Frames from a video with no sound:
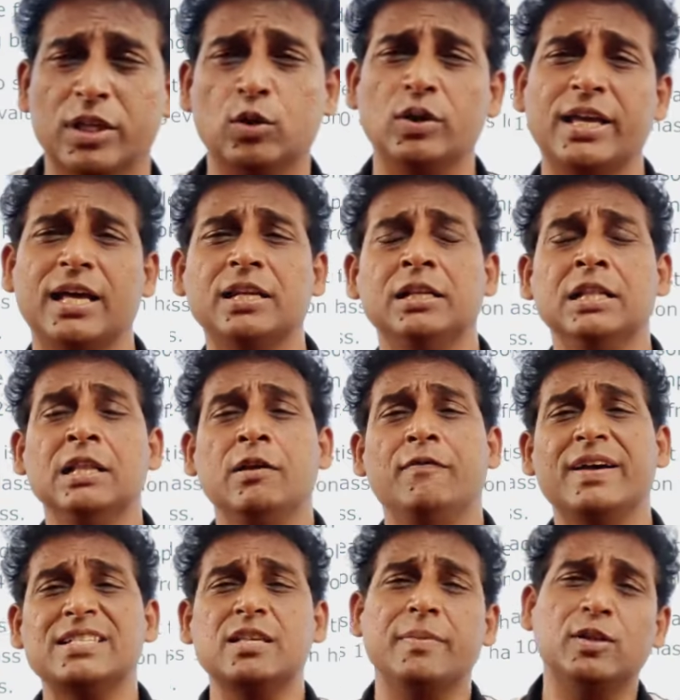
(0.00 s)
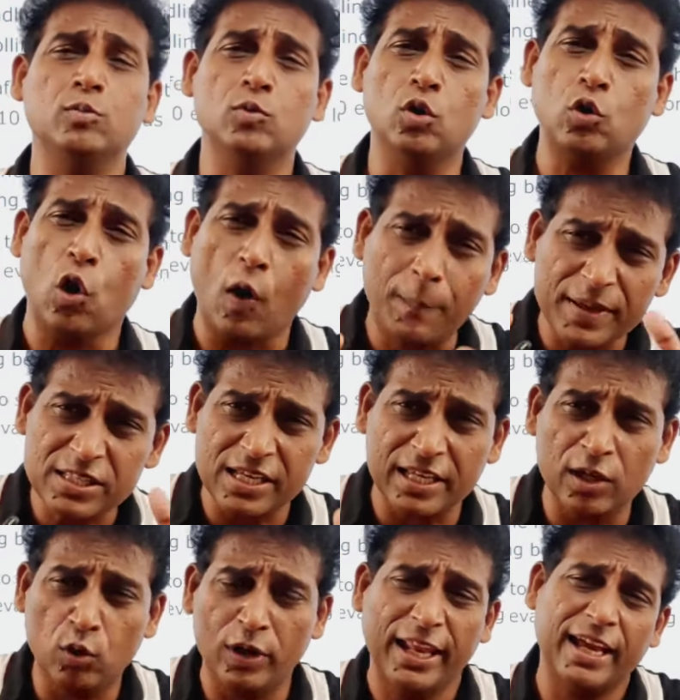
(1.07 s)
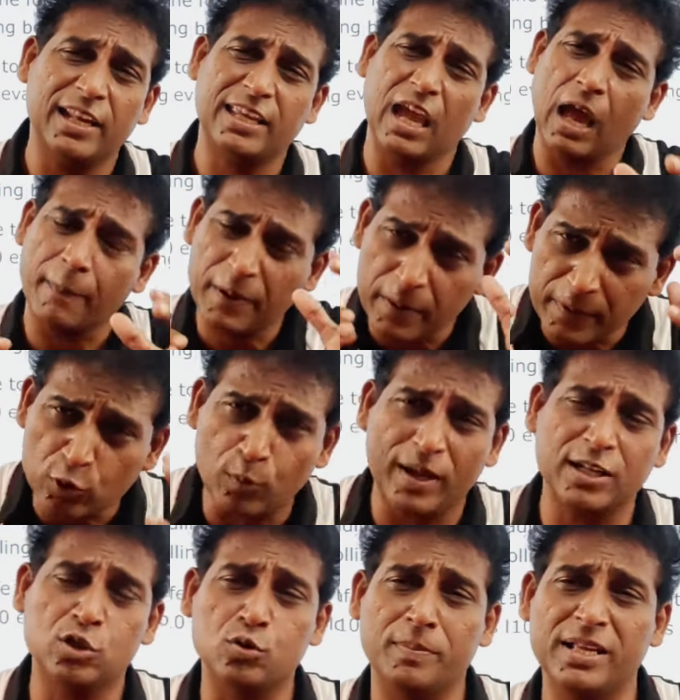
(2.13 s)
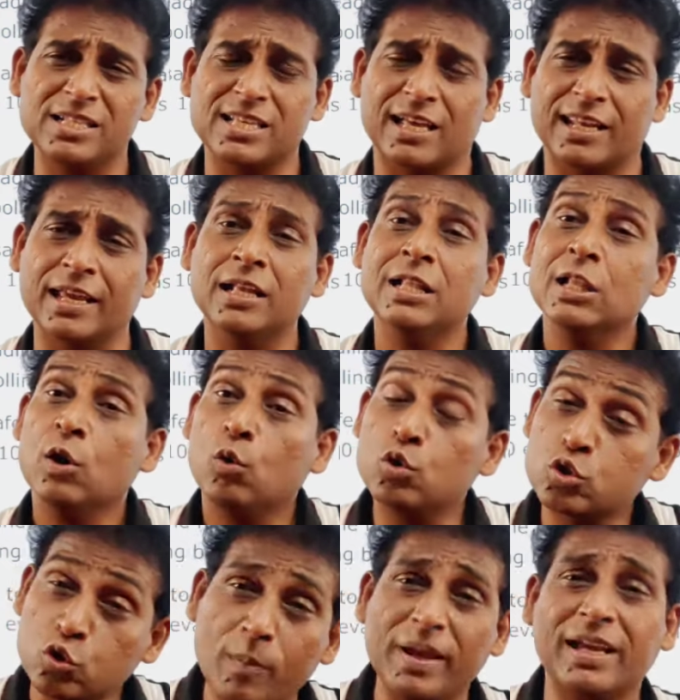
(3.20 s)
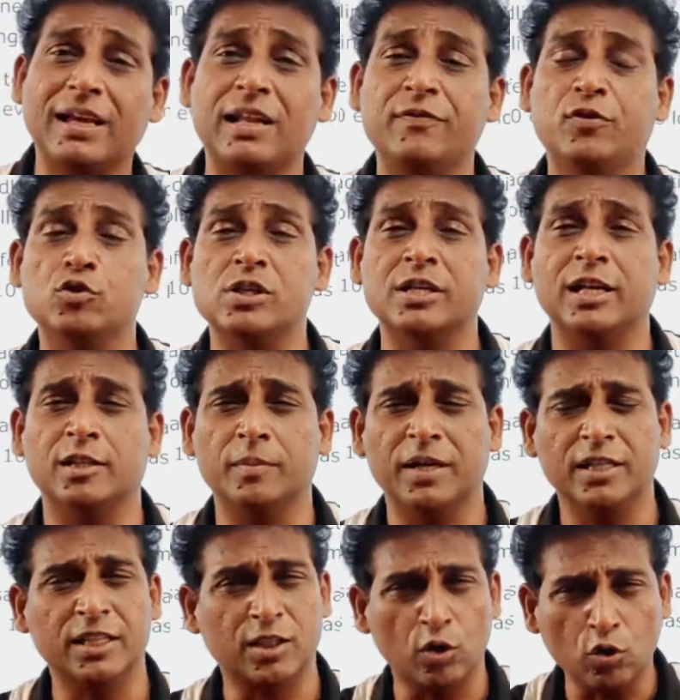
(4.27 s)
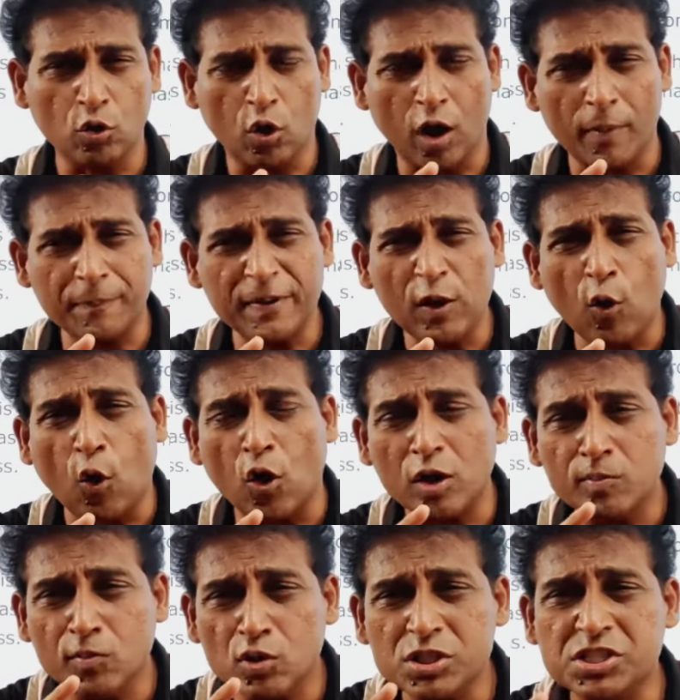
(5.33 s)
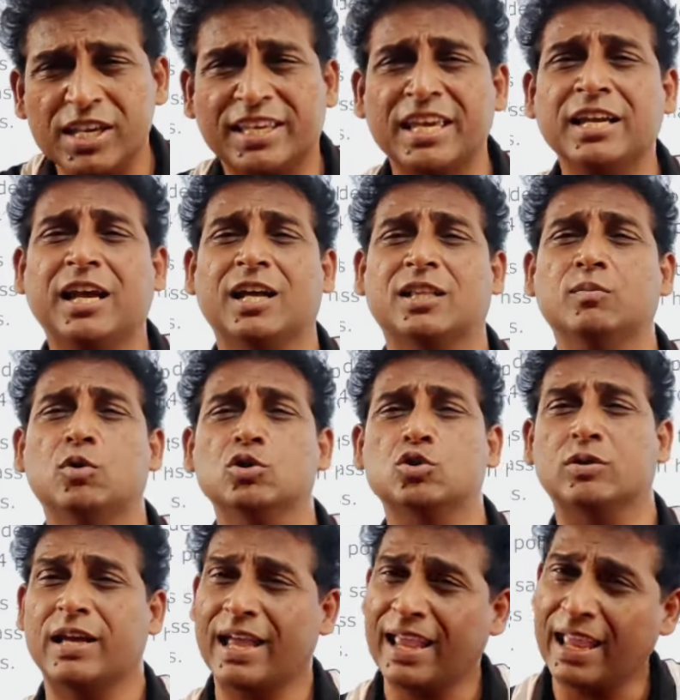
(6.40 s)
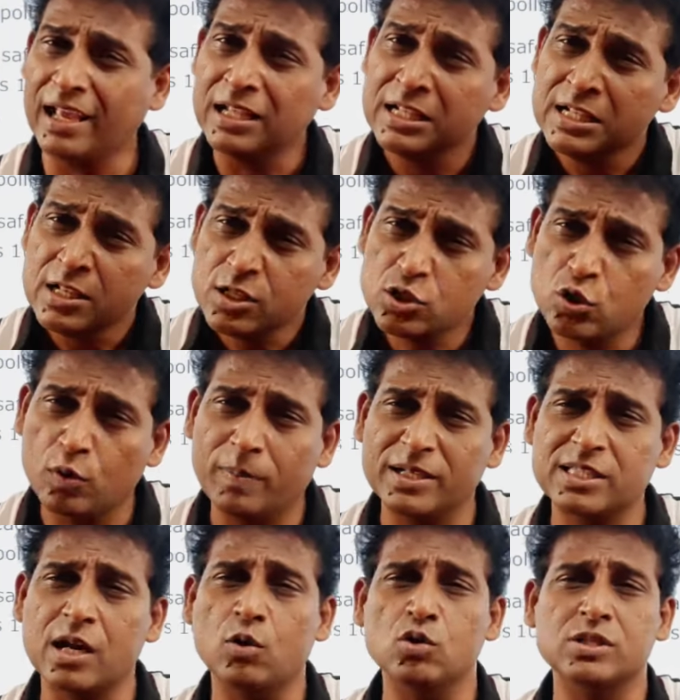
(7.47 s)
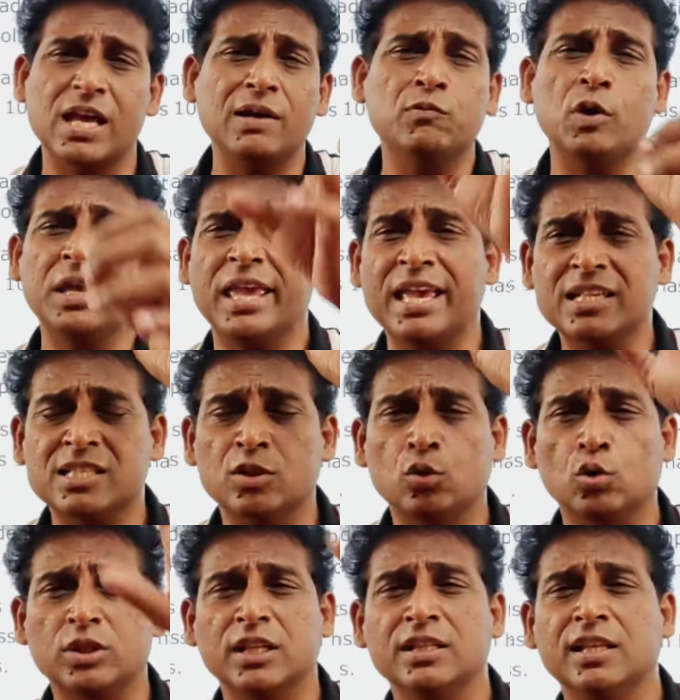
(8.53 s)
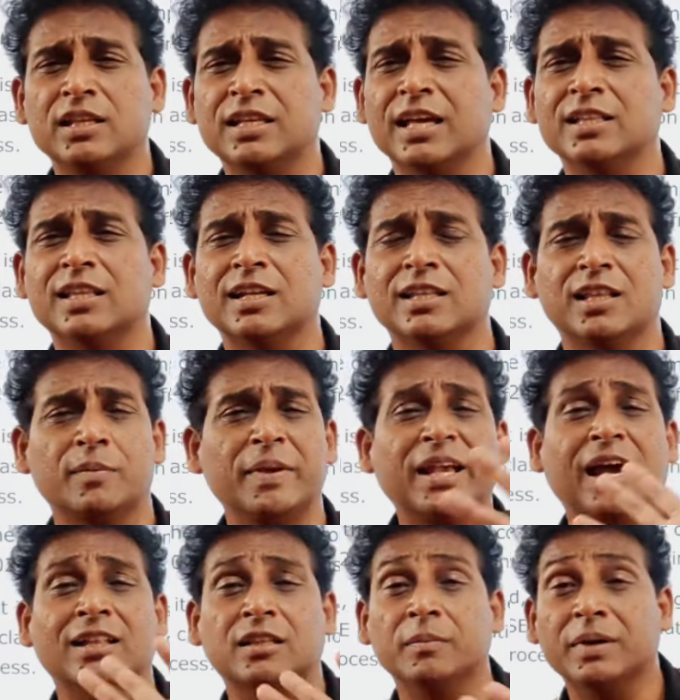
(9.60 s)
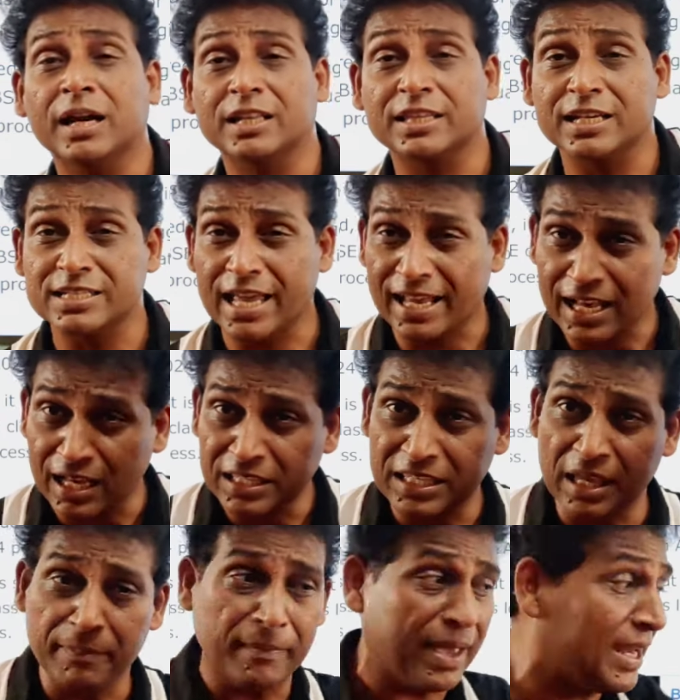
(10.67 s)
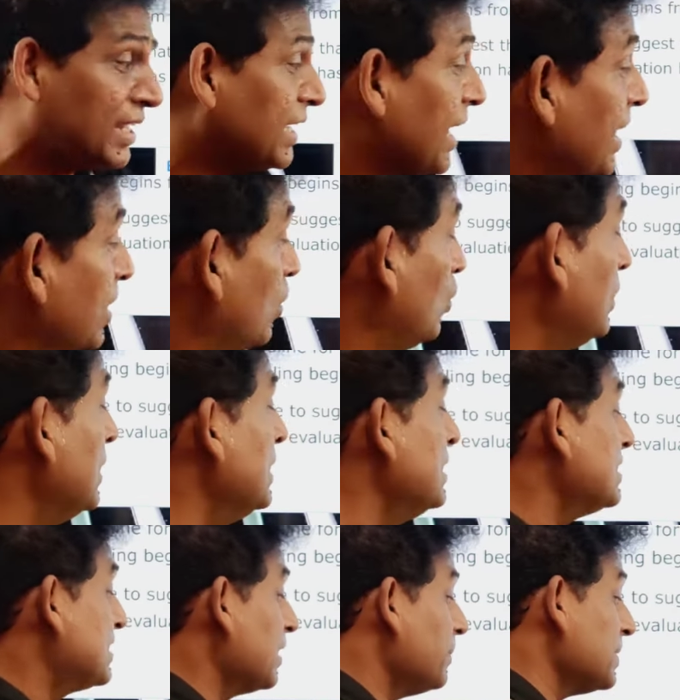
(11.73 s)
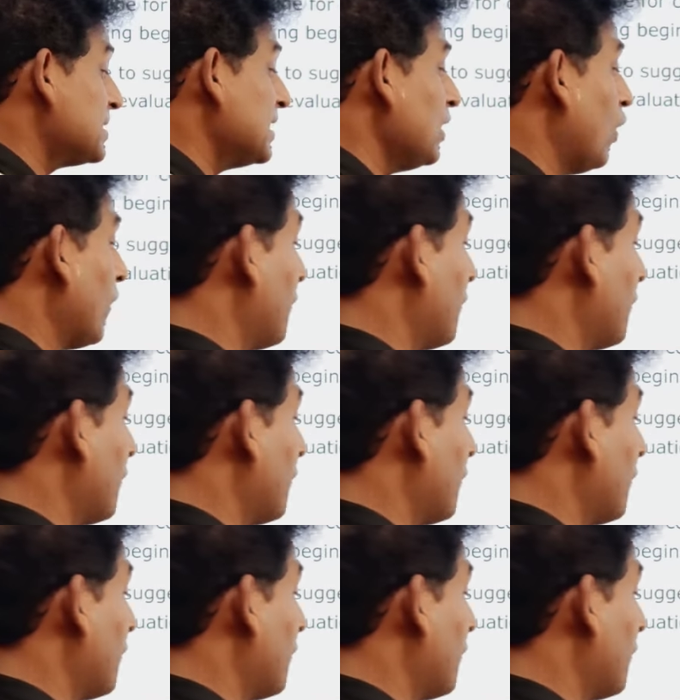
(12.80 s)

हूँ देखो यार वैसे मैं तुमको कॉपी चेकिंग को लेकर के अभी भी तुम्हारे जो मेल्स आ रहे हैं उसको मैं कन्फ्यूजन खत्म कर देता हूँ कॉपी ऑलमोस्ट चेकिंग खत्म हो चुका है जो बचा कुचा है वो एक से दो तीन दिन के अंदर अंदर में खत्म कर दिया जाएगा ये मैं नहीं कह रहा हूं सीबीएसई